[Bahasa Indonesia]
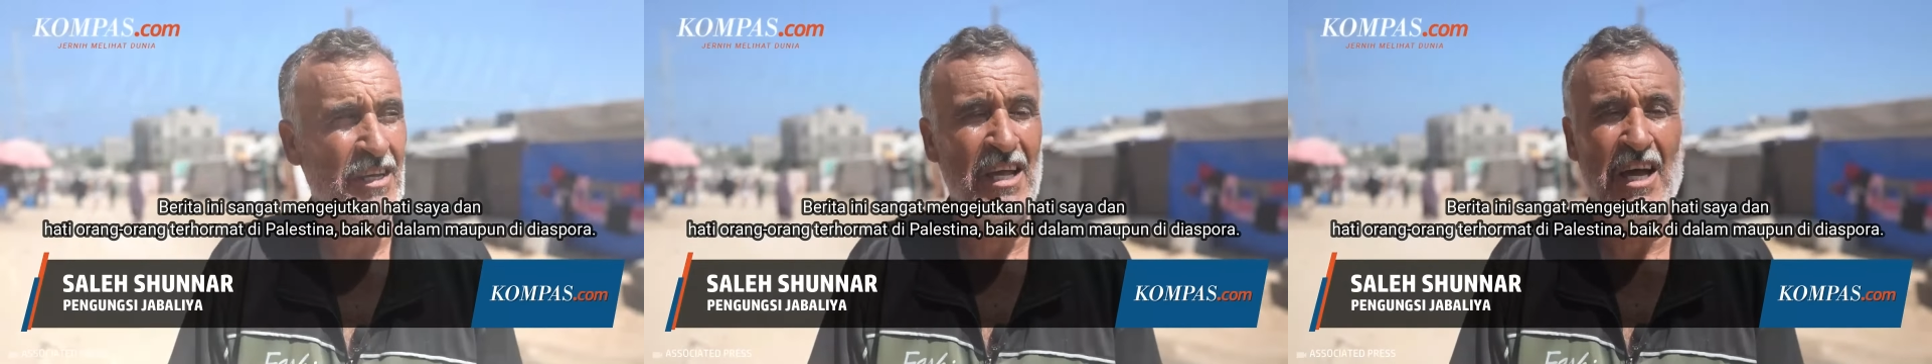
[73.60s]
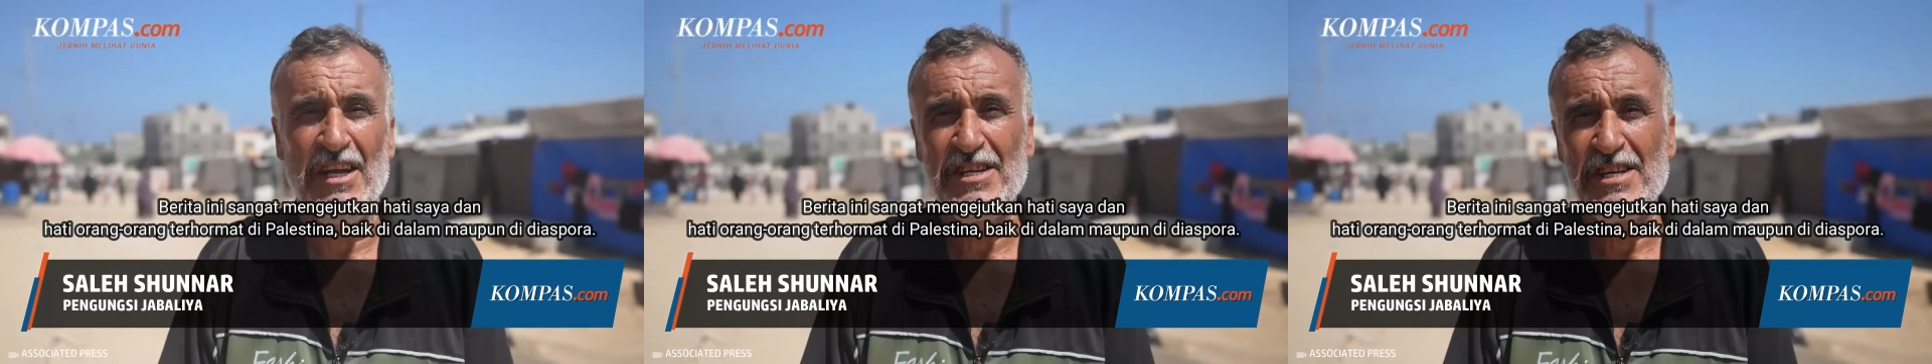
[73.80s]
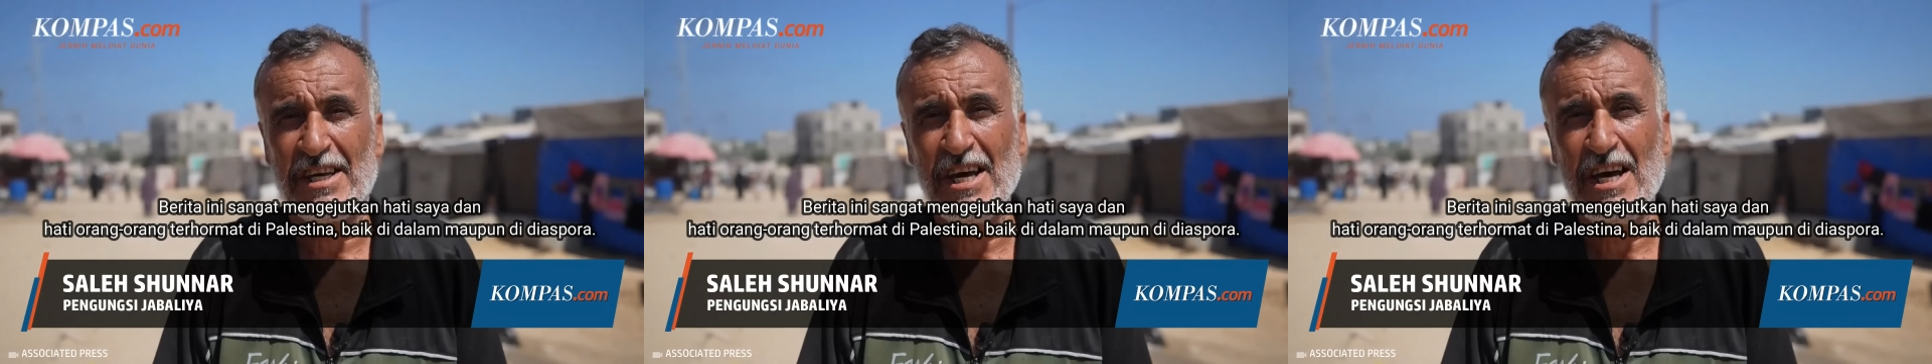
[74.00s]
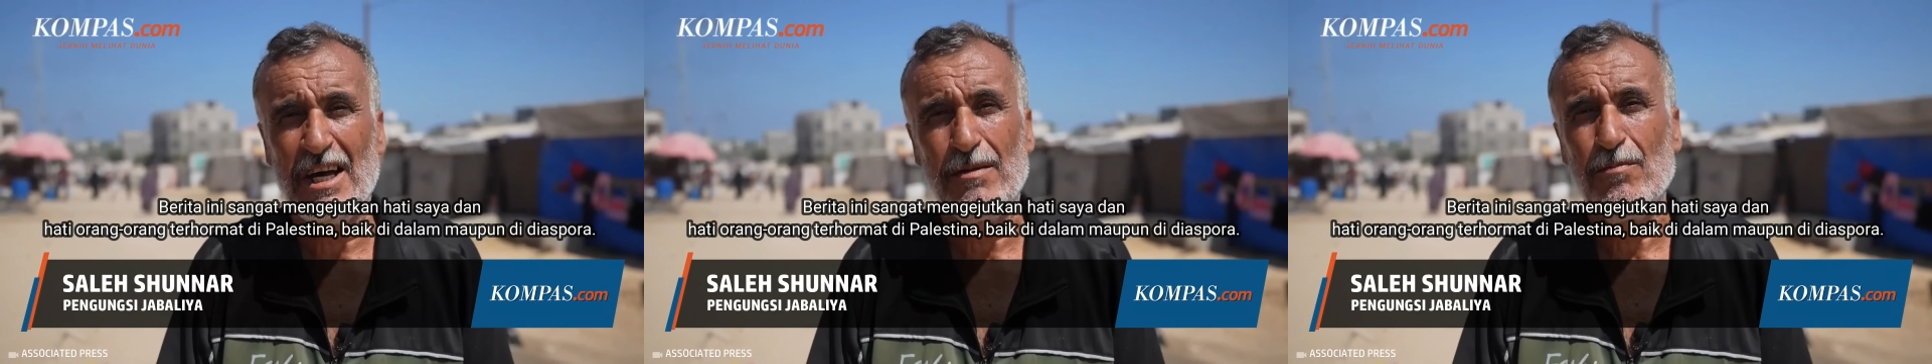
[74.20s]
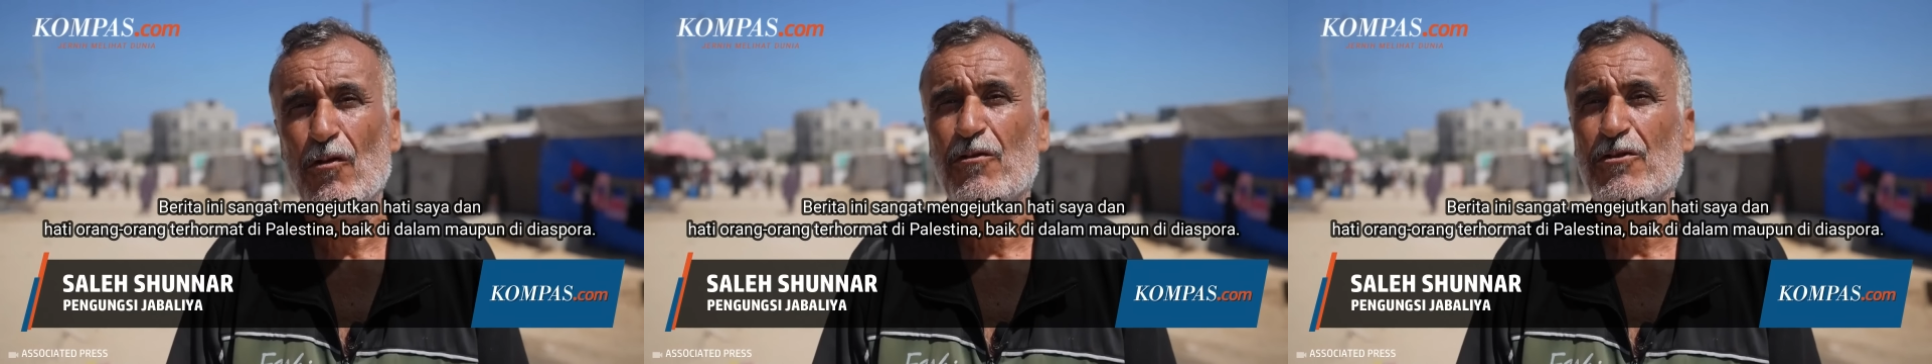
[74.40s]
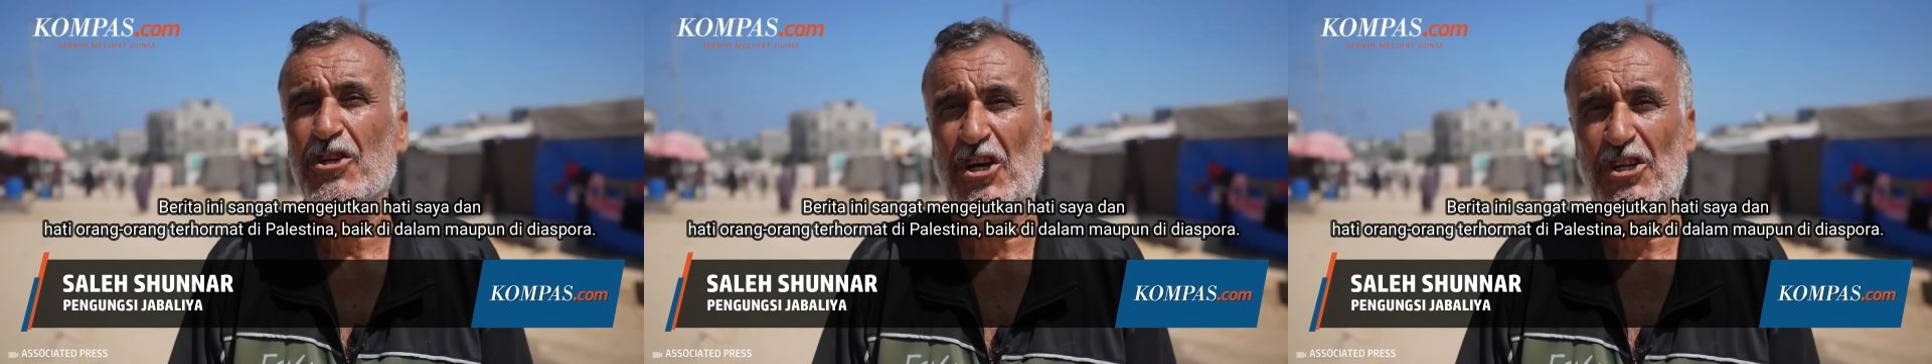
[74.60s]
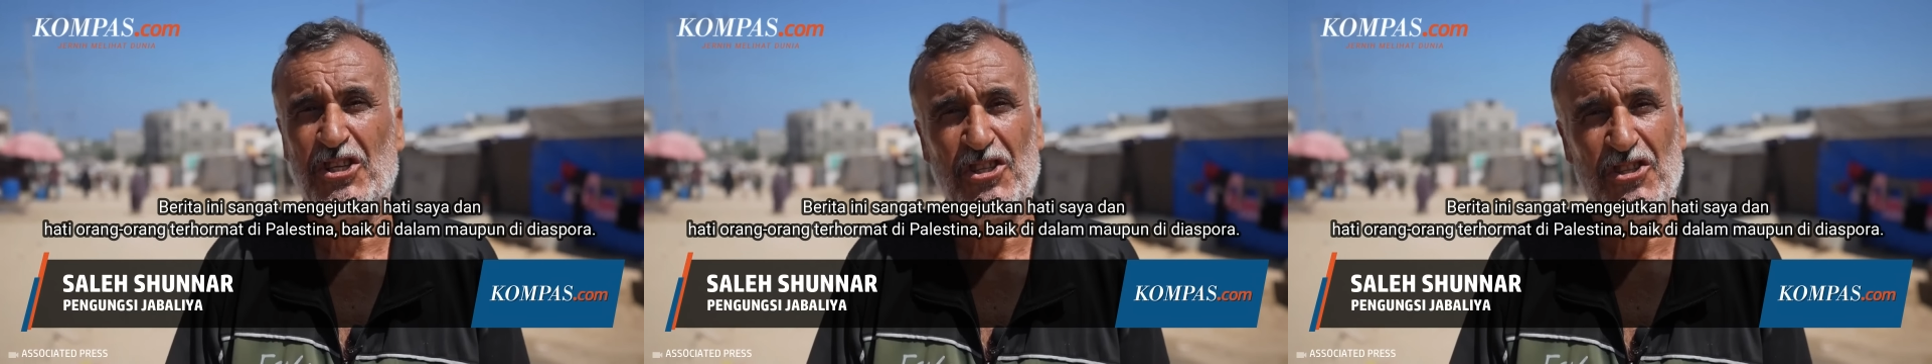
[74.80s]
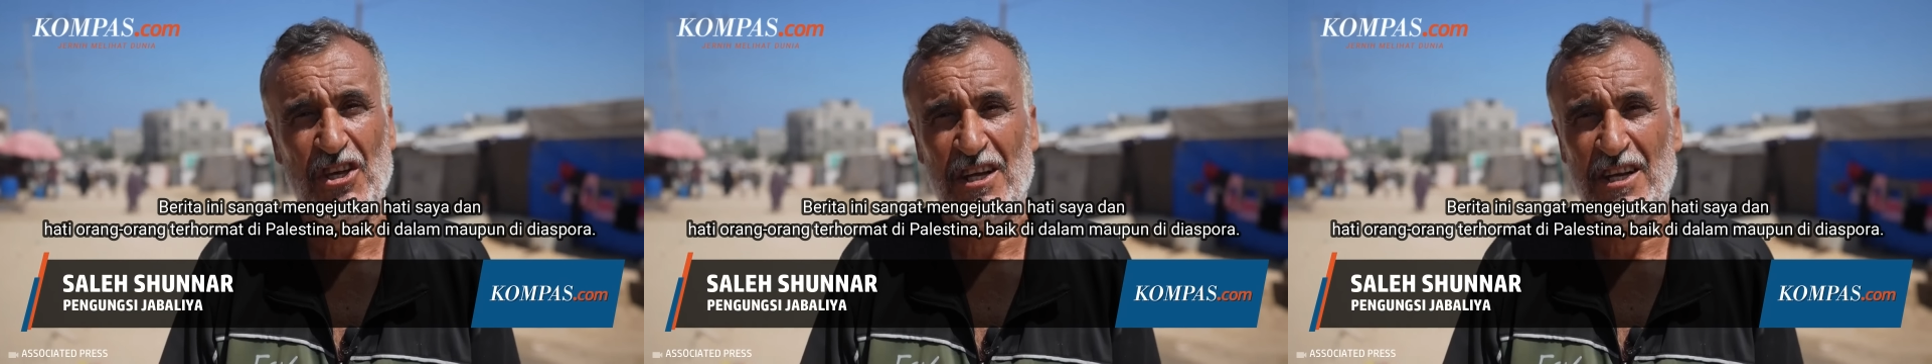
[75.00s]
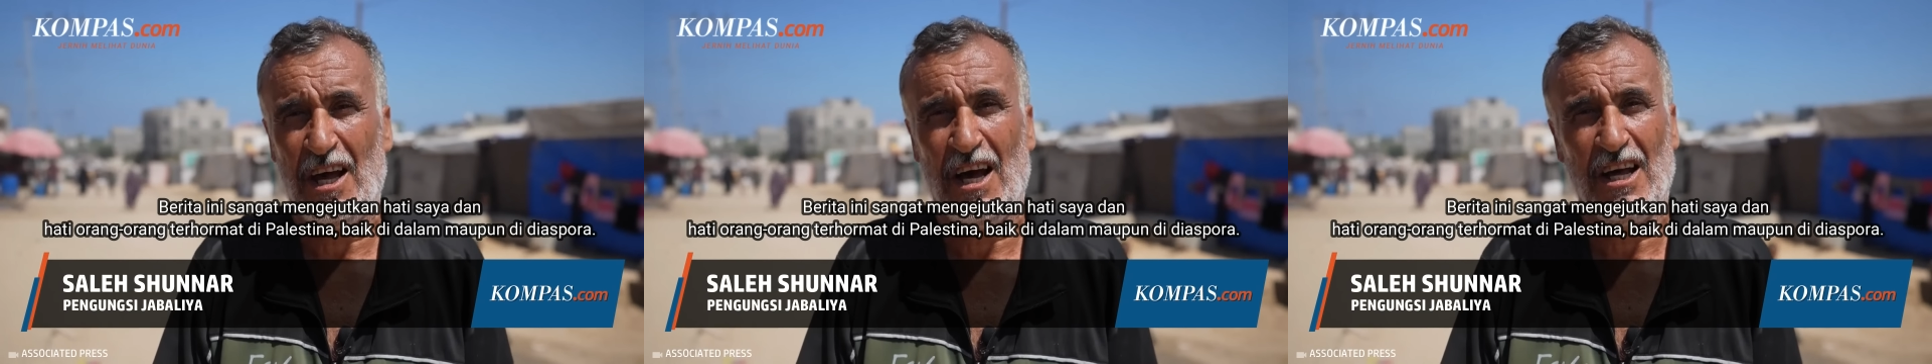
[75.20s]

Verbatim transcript: يعني كان مفجع جدا